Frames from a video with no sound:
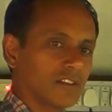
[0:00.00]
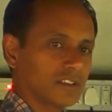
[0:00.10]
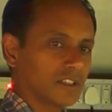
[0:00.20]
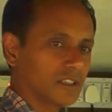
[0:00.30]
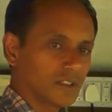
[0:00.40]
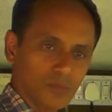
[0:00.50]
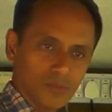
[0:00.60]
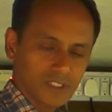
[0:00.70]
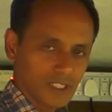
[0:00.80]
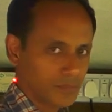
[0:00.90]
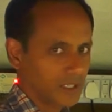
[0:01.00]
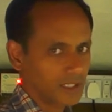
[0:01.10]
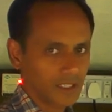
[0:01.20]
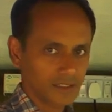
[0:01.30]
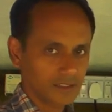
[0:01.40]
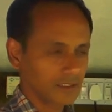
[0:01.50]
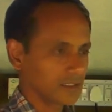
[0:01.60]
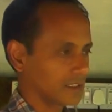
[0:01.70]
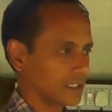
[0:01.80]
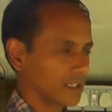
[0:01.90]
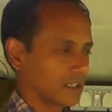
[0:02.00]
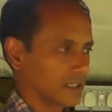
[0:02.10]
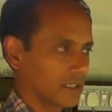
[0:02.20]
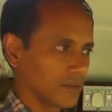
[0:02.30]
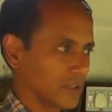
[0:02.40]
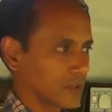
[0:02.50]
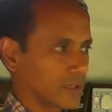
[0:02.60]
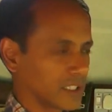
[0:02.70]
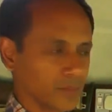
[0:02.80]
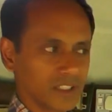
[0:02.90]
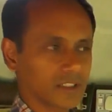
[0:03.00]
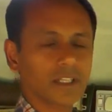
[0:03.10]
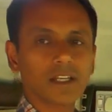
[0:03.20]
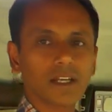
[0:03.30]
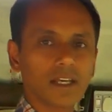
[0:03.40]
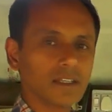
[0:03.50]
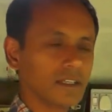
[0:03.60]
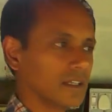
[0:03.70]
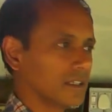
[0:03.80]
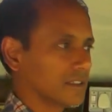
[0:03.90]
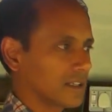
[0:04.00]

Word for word: சேவை வந்து ரொம்ப சிறப்பானதாக இருந்தது எங்களுக்கு இது வரைக்கும் எந்த பிரச்சனையும் இல்லை